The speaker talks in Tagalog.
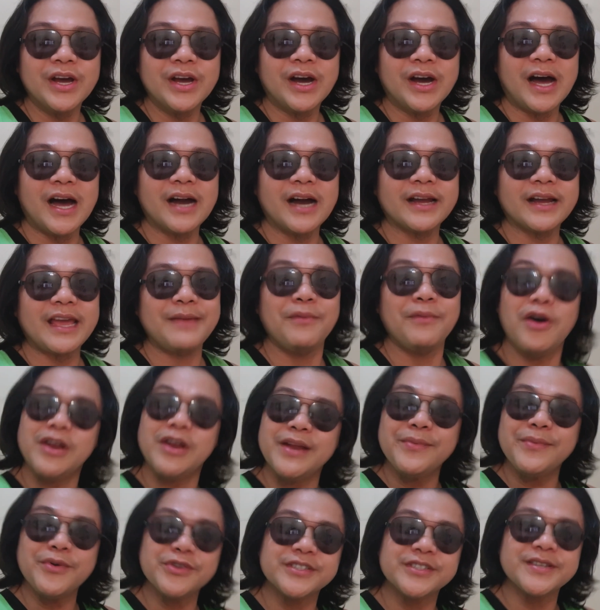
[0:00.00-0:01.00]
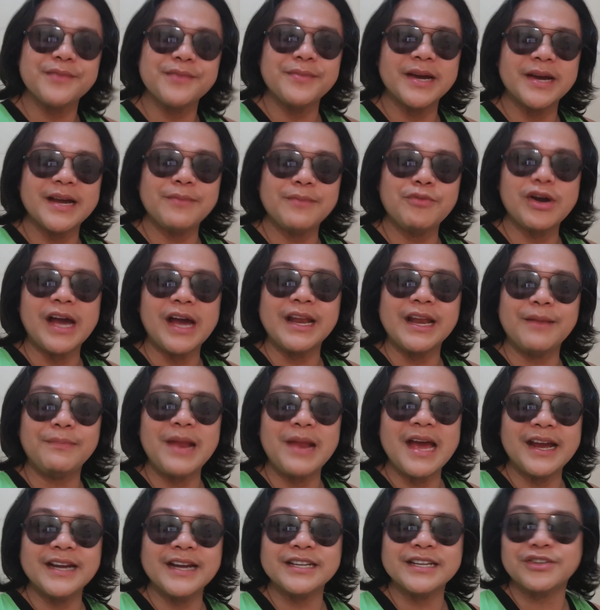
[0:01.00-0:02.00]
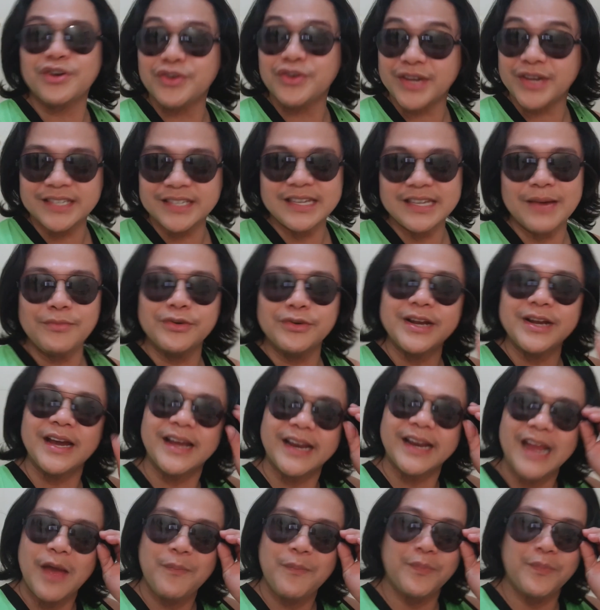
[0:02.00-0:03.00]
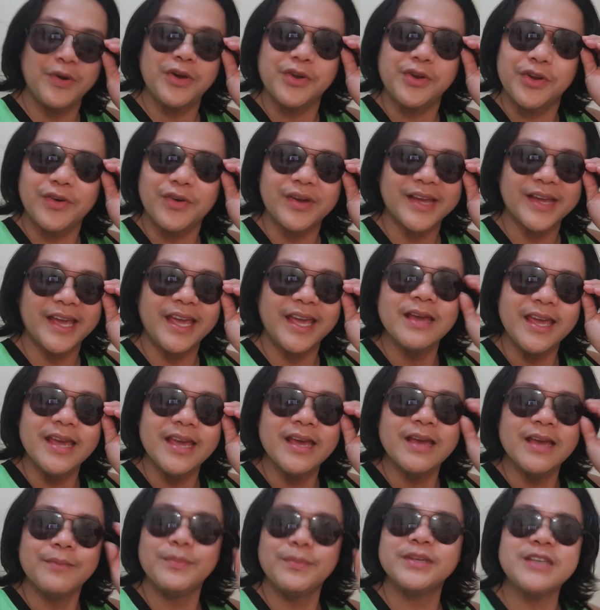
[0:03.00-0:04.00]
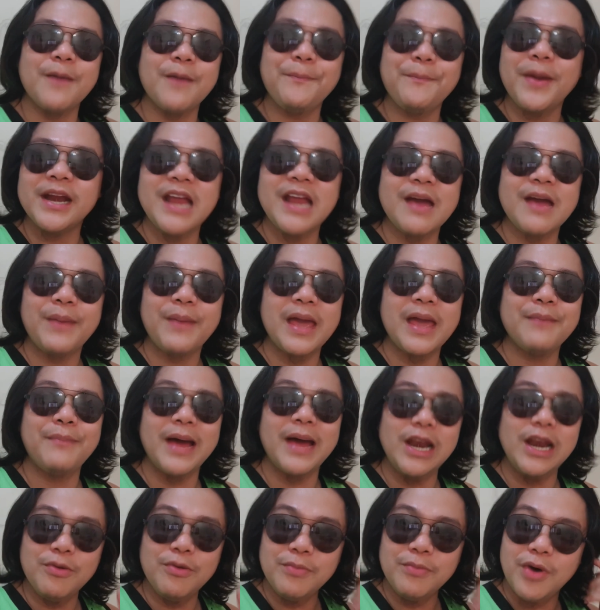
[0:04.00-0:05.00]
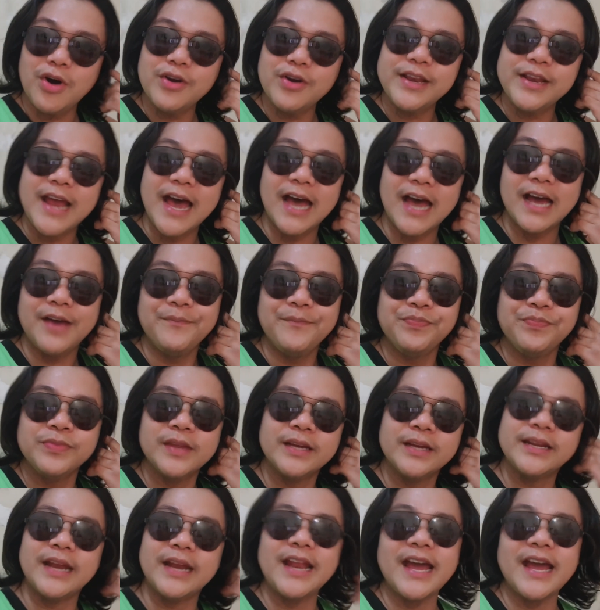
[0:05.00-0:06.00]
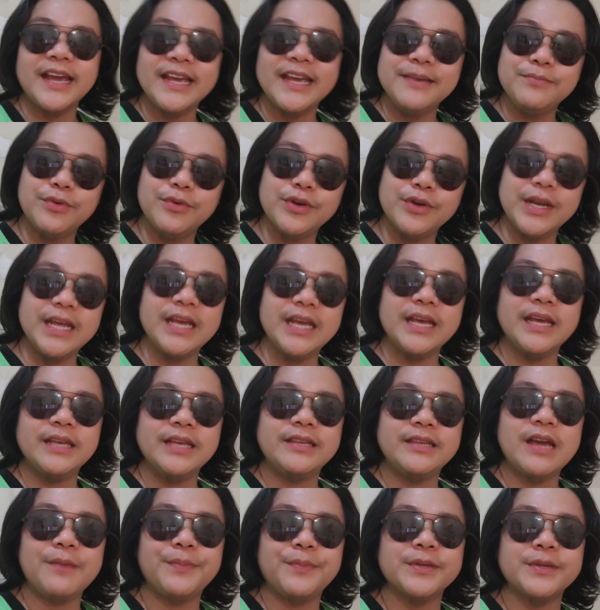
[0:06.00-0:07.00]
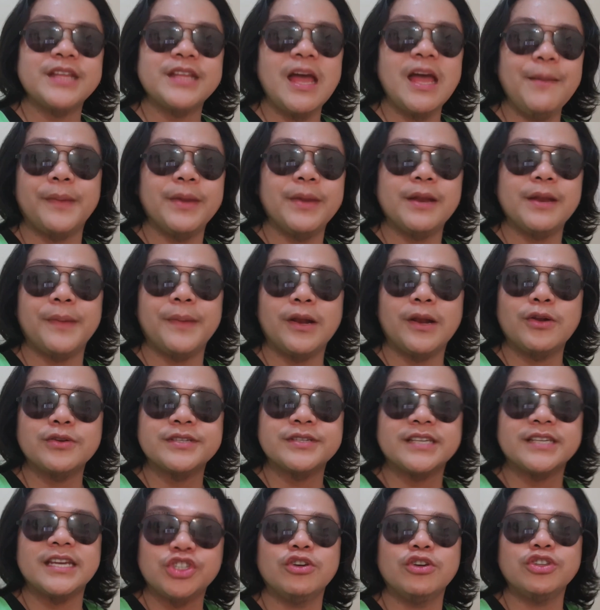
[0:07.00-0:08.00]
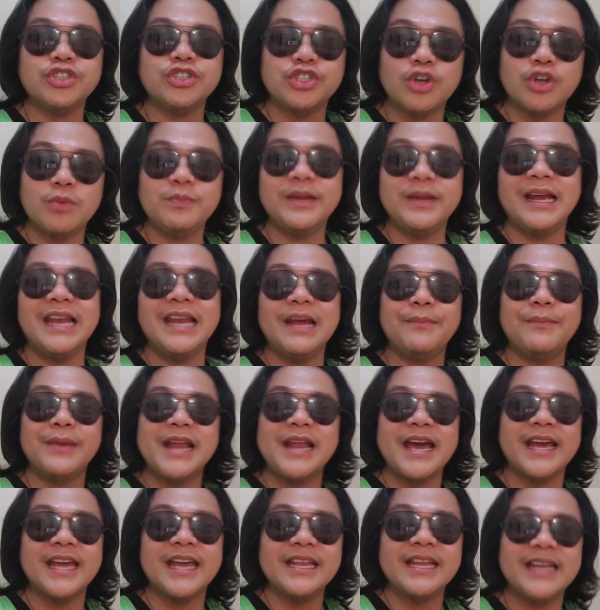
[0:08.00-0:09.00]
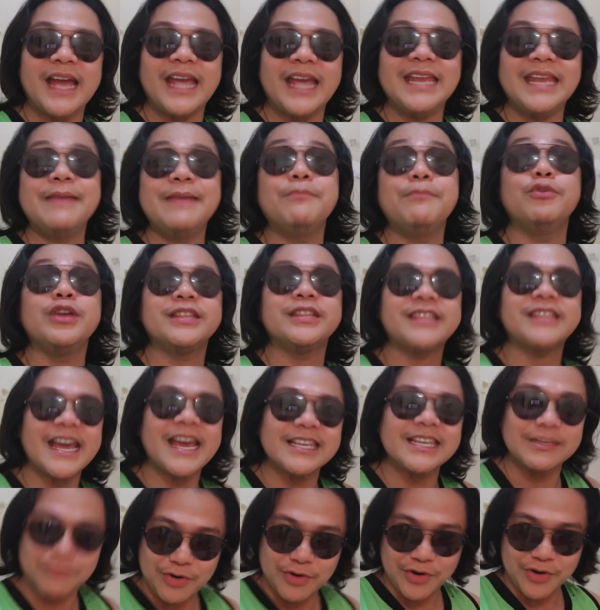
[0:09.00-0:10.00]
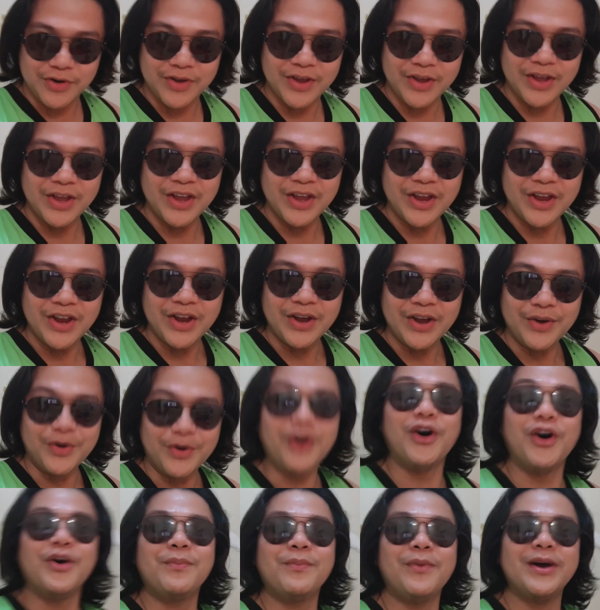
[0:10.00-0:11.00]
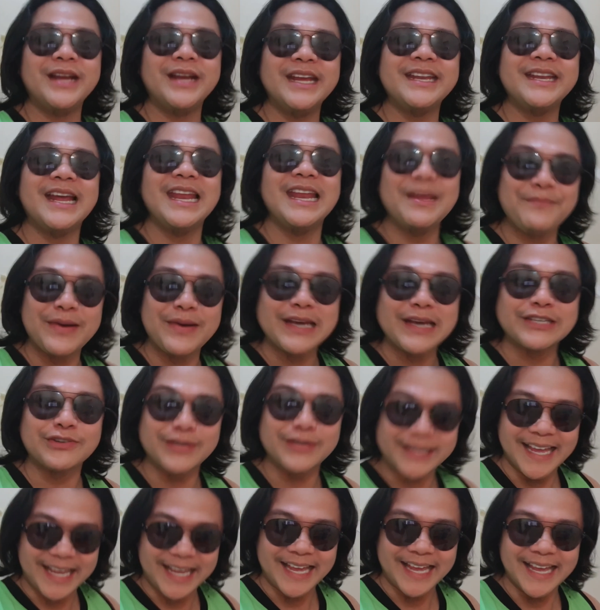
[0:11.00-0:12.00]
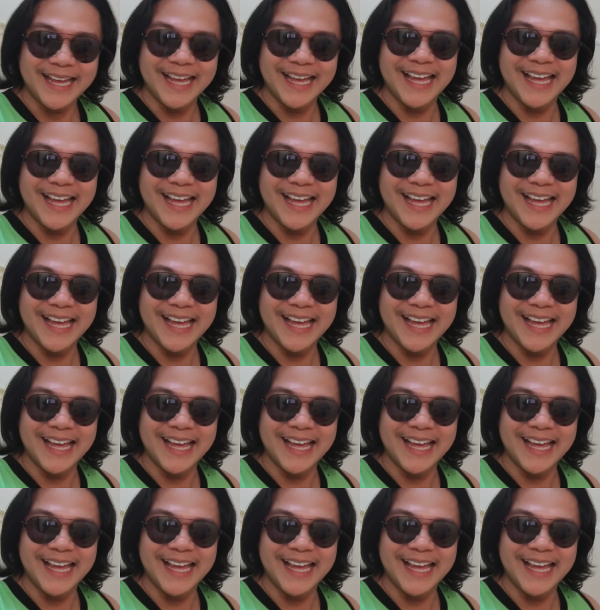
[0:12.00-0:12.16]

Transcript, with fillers: Uh, kay na mo sa mga Bukana vloggers kung kinsa mo nagre-upload, okay? Bisa pag nagpahibalo mo na nananghid mo ni Jeffrey Snapper, pero si YouTube dili mananghid nga i-demonetize mo. Oh, mo na dali pagkasulti.